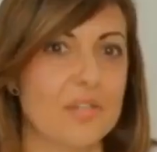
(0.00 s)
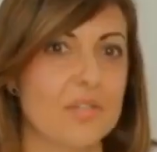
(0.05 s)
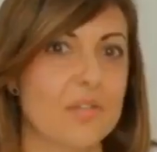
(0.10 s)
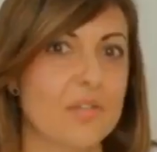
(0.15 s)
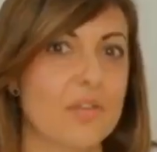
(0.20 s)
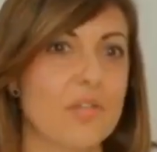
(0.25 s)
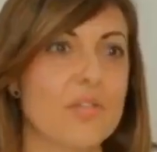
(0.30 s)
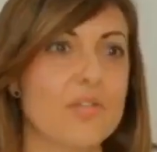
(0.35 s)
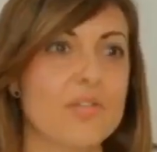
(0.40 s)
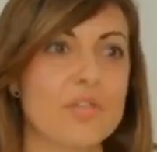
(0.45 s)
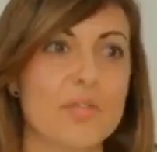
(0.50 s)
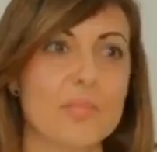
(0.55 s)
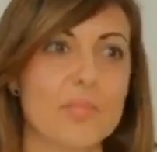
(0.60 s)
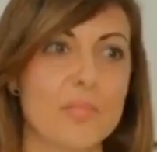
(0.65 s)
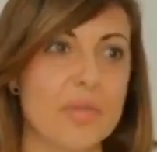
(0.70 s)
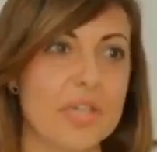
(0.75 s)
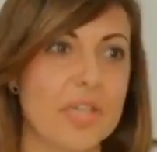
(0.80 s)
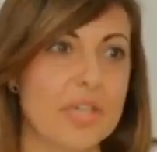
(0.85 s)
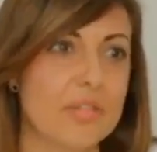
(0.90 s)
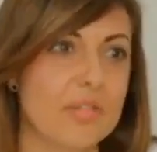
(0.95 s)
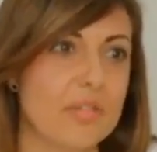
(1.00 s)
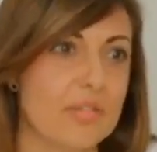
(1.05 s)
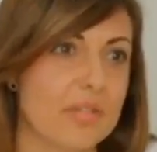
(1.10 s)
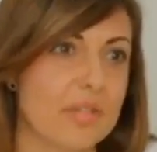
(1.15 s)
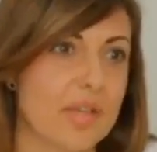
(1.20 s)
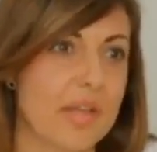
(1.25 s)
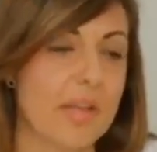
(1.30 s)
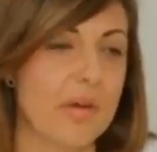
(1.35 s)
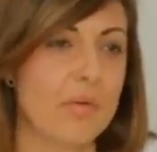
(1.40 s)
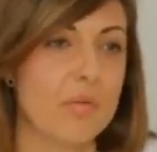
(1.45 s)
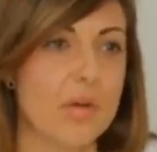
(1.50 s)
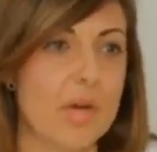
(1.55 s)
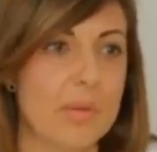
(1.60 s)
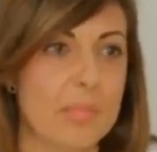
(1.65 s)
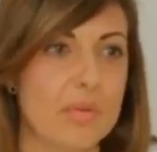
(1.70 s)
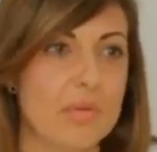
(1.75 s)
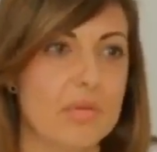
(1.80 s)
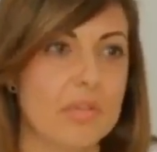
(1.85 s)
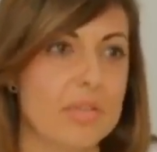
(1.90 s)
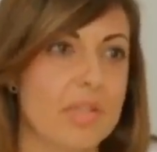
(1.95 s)
كلهم كويسين وكل واحد
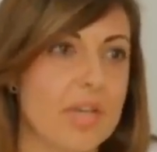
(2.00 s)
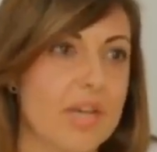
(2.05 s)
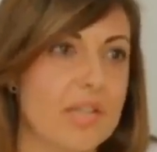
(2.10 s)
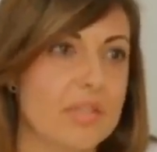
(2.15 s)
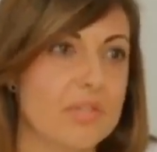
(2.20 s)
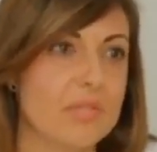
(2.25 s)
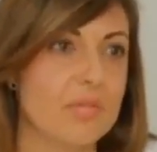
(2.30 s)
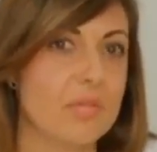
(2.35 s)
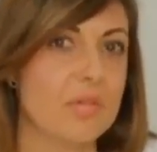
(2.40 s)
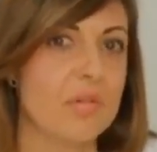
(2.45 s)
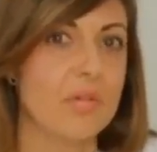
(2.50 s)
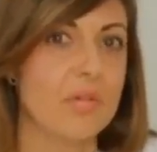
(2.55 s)
عنده حاجة أكتر